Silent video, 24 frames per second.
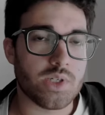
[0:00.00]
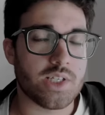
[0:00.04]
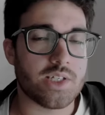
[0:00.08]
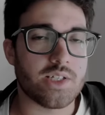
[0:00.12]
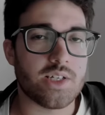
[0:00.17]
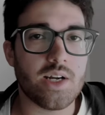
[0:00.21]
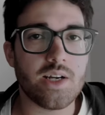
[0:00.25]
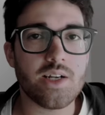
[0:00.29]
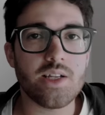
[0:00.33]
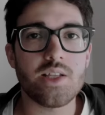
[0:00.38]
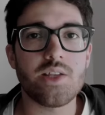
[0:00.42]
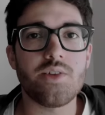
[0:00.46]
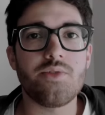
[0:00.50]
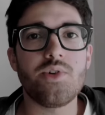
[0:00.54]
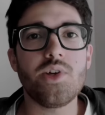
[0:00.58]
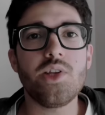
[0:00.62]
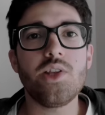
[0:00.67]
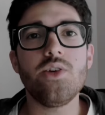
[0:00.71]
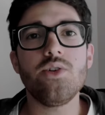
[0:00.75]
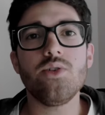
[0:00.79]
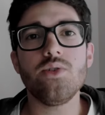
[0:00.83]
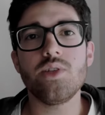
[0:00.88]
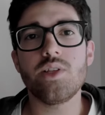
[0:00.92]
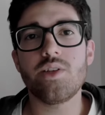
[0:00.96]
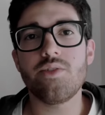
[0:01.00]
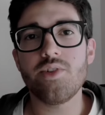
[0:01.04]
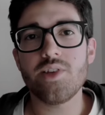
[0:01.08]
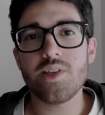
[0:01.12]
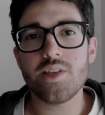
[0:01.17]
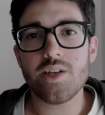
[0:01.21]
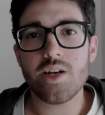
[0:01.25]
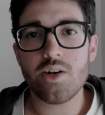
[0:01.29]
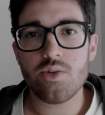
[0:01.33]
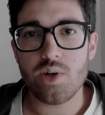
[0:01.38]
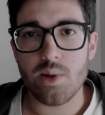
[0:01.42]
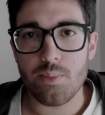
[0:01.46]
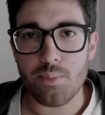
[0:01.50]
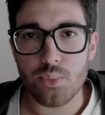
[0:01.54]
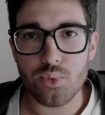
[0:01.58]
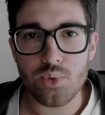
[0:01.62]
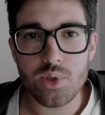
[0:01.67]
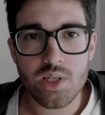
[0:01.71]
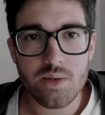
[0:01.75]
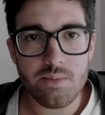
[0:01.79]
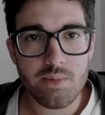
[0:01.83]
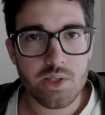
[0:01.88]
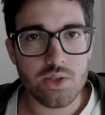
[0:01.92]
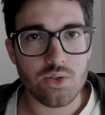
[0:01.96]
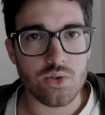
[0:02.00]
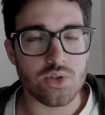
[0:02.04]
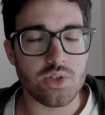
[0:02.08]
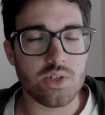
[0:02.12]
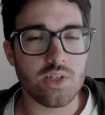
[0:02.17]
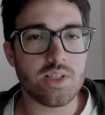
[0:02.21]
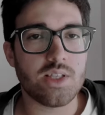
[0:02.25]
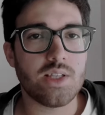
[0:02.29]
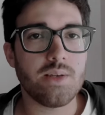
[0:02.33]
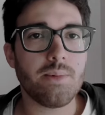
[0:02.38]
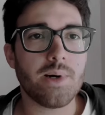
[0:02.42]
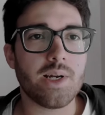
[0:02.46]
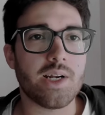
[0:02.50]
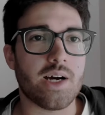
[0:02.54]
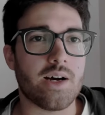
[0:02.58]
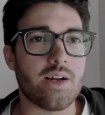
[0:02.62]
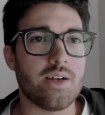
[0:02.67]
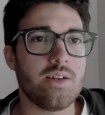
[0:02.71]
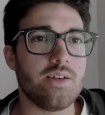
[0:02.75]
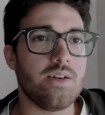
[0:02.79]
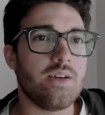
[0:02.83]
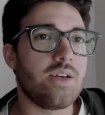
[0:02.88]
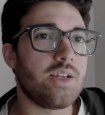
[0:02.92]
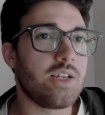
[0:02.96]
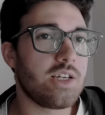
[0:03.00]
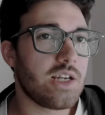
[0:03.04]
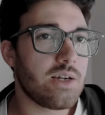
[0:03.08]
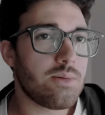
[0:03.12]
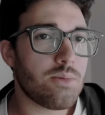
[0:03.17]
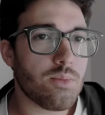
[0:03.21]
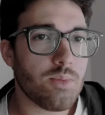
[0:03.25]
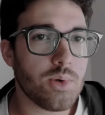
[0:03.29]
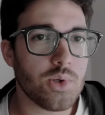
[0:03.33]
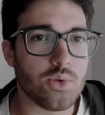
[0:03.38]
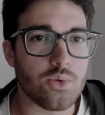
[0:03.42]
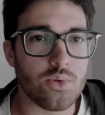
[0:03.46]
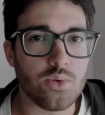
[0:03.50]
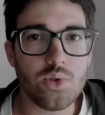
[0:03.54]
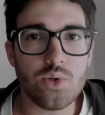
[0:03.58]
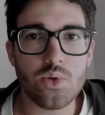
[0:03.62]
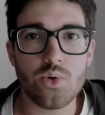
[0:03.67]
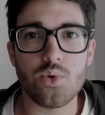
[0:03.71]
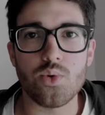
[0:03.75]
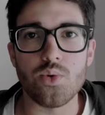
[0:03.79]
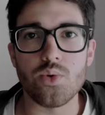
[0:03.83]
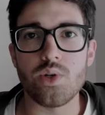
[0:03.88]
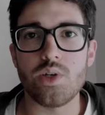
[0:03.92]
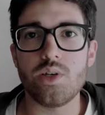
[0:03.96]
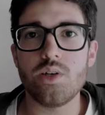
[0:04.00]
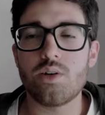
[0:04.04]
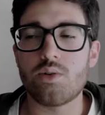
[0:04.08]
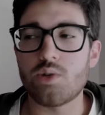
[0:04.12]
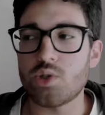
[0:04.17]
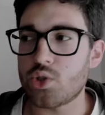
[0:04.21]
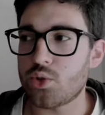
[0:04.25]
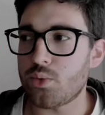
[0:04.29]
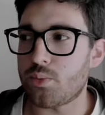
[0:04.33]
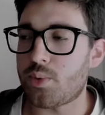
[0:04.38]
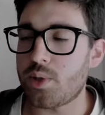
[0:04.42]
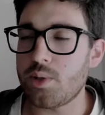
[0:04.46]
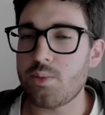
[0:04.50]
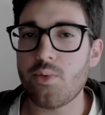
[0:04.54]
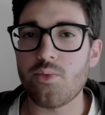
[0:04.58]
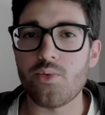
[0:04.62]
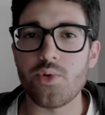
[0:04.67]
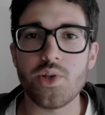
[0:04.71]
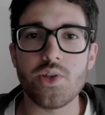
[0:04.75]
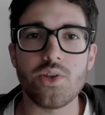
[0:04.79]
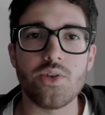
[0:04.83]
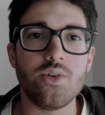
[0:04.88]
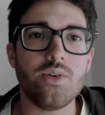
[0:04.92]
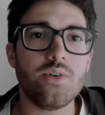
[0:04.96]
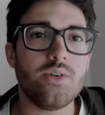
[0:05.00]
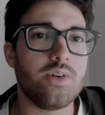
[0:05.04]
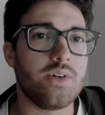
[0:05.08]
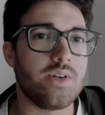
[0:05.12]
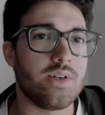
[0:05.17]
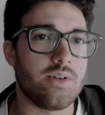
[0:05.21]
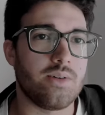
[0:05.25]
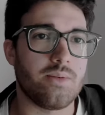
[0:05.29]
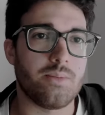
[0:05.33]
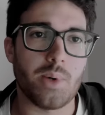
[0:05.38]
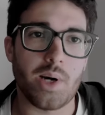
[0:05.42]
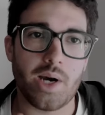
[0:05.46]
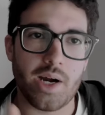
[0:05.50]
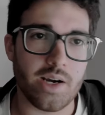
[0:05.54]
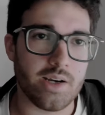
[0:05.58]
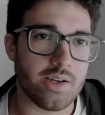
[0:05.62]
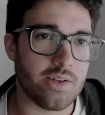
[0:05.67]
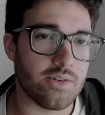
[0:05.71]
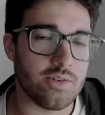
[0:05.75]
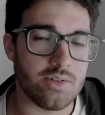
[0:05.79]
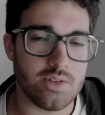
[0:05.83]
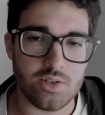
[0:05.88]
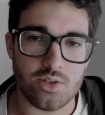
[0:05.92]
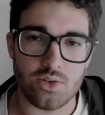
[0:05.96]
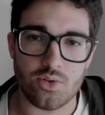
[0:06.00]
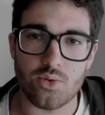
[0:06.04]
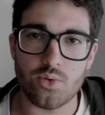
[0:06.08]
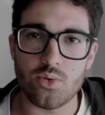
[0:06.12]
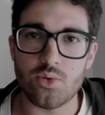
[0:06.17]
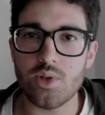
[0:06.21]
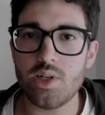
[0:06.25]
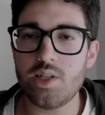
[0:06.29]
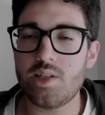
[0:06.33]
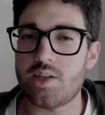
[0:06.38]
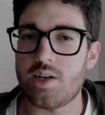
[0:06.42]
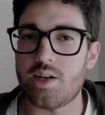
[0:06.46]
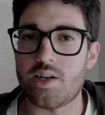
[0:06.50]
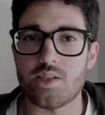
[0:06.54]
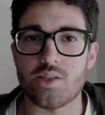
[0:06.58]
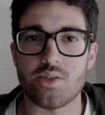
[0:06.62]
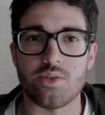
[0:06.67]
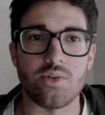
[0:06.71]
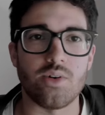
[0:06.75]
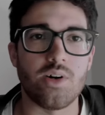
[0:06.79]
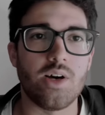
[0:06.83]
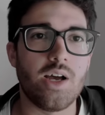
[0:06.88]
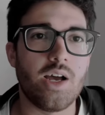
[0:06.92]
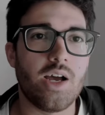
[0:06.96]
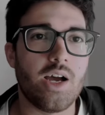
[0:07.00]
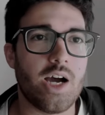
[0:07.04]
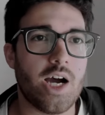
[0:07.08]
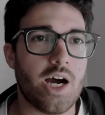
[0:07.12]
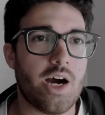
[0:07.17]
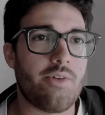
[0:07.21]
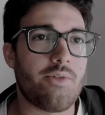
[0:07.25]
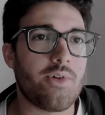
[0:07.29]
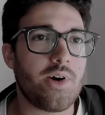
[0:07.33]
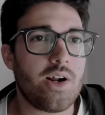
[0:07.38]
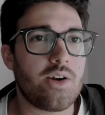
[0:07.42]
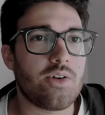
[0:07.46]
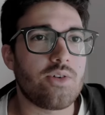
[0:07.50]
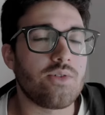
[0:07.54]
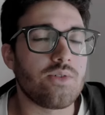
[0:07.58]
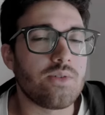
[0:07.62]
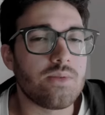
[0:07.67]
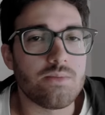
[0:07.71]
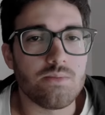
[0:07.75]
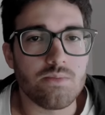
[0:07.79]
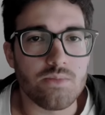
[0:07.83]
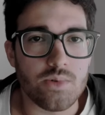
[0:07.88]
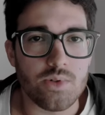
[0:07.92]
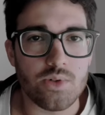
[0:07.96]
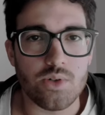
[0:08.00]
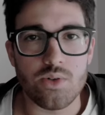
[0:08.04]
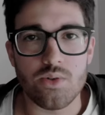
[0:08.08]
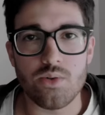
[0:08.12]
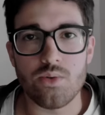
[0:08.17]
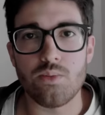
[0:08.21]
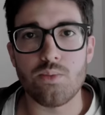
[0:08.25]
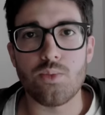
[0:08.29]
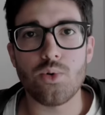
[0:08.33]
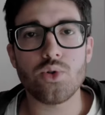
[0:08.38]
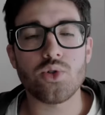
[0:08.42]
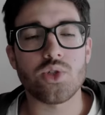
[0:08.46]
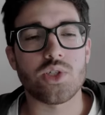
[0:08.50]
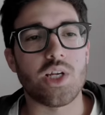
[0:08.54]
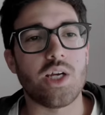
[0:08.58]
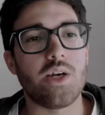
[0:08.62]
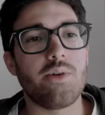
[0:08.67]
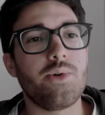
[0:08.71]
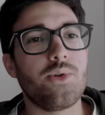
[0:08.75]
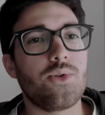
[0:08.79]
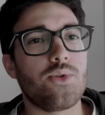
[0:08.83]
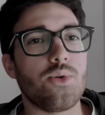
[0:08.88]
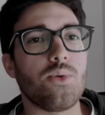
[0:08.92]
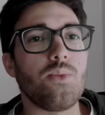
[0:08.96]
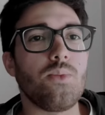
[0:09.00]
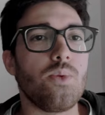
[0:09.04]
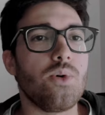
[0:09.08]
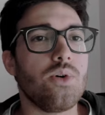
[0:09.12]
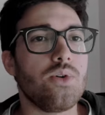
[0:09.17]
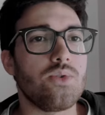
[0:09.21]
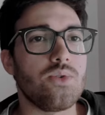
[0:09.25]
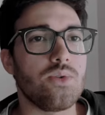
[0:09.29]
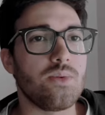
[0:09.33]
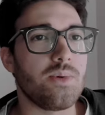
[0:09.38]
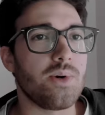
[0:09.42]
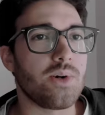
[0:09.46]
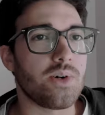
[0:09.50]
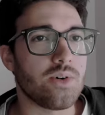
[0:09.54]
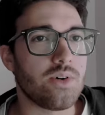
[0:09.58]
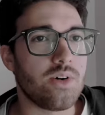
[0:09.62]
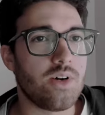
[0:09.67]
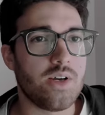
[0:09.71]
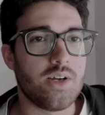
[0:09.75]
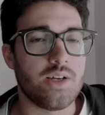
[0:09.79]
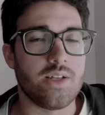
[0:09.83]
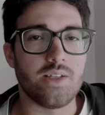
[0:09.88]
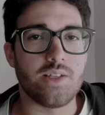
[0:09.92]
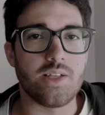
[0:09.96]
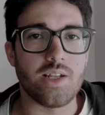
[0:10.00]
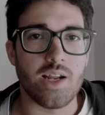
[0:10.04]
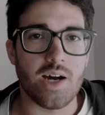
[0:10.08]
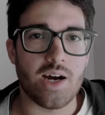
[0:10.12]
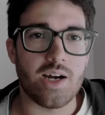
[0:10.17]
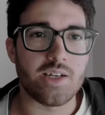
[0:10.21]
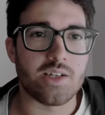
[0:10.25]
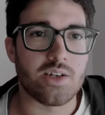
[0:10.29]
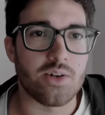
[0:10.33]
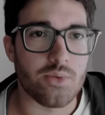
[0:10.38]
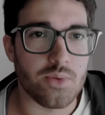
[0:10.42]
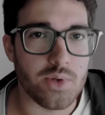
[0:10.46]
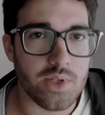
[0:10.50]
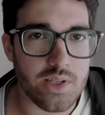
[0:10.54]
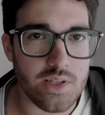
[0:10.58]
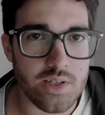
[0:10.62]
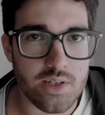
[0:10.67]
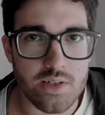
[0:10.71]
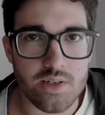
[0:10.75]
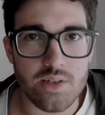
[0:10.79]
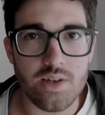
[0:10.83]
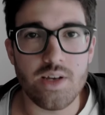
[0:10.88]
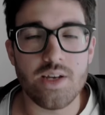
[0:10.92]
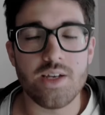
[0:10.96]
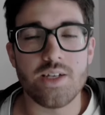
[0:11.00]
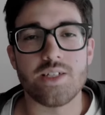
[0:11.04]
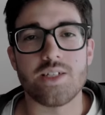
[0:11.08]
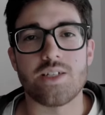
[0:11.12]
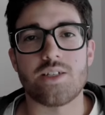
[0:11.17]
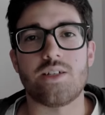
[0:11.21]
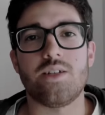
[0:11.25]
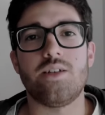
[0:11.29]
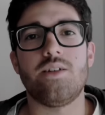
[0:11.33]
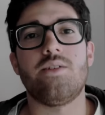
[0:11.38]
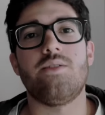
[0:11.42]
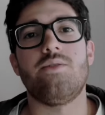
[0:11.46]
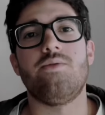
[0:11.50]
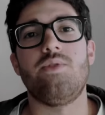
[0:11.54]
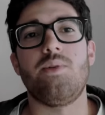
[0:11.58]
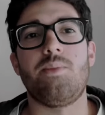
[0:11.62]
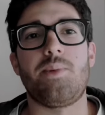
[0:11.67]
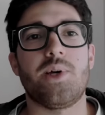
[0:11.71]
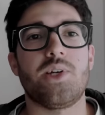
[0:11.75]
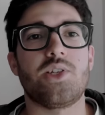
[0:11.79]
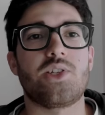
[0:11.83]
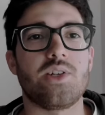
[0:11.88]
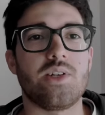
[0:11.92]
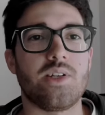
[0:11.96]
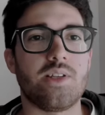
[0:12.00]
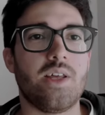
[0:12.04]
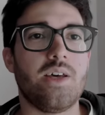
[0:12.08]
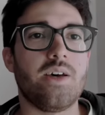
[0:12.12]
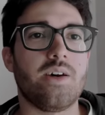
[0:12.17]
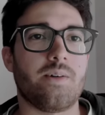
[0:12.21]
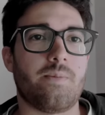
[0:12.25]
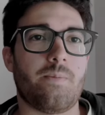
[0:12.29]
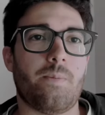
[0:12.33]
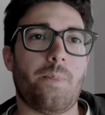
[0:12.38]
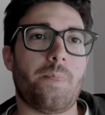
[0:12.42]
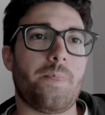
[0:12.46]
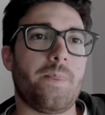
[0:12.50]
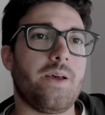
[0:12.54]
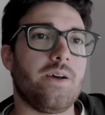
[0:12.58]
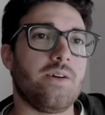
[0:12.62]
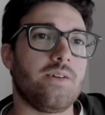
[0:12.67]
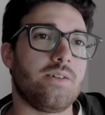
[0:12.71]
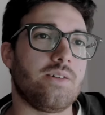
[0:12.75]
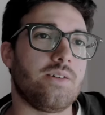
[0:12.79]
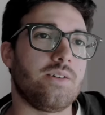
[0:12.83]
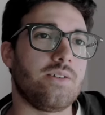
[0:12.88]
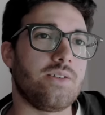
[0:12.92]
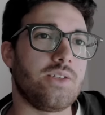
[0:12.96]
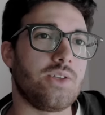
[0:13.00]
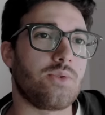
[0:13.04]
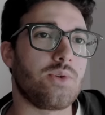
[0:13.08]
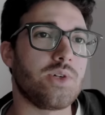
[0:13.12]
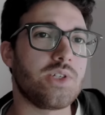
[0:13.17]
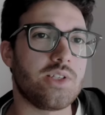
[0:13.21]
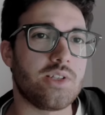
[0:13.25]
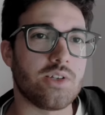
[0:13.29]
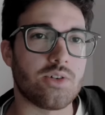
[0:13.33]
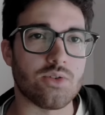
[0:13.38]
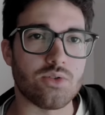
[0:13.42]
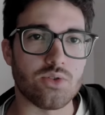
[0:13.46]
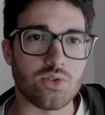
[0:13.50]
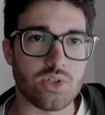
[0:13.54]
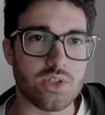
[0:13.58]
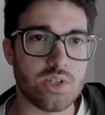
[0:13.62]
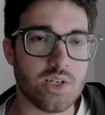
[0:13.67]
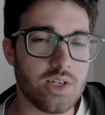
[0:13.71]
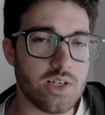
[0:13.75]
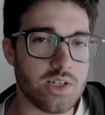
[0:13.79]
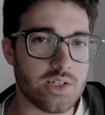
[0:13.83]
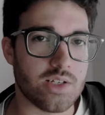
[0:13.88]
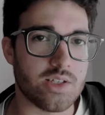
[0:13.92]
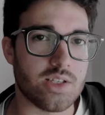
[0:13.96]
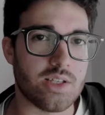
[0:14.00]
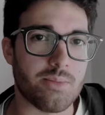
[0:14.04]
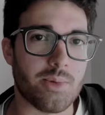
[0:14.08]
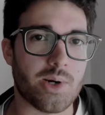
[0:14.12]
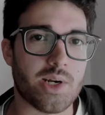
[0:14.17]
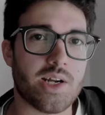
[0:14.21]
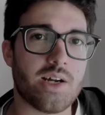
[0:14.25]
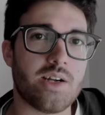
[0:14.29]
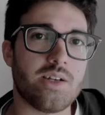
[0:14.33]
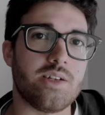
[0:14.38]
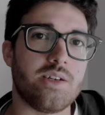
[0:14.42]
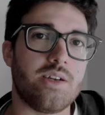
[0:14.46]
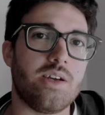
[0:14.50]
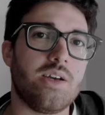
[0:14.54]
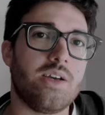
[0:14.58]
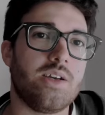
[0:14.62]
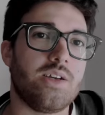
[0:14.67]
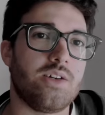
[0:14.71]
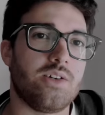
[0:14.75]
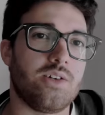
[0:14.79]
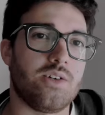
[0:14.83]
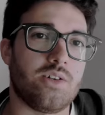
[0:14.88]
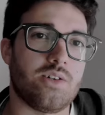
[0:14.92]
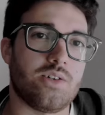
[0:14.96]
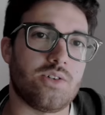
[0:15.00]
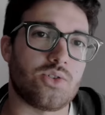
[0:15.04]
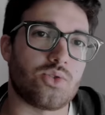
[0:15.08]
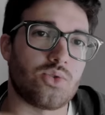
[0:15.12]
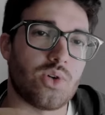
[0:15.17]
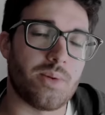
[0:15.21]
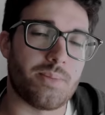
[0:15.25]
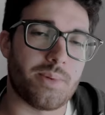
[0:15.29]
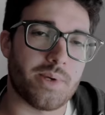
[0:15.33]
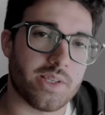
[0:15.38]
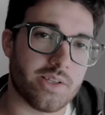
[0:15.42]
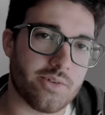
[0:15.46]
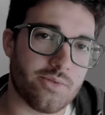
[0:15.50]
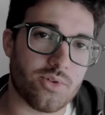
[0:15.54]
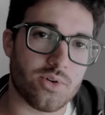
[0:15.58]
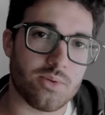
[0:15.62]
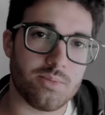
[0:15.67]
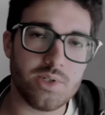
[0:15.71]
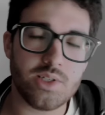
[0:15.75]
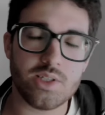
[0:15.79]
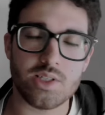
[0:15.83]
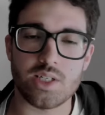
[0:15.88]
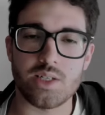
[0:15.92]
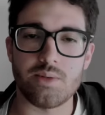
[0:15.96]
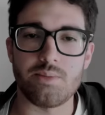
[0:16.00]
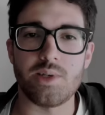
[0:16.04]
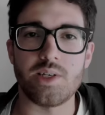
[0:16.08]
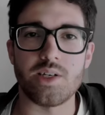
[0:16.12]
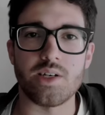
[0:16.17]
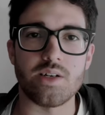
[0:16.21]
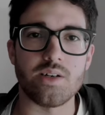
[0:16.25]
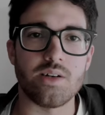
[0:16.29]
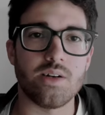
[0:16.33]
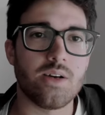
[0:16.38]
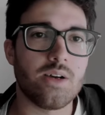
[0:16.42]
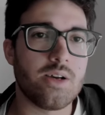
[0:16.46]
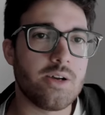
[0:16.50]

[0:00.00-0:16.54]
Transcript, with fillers: serie di video diventerà un appuntamento settimanale nel momento in cui questo primo video e magari il secondo e il terzo avranno un buon seguito, un buon numero di like, quindi se vi piace l'idea eh, di questi consigli settimanali eh, sulle piattaforme streaming,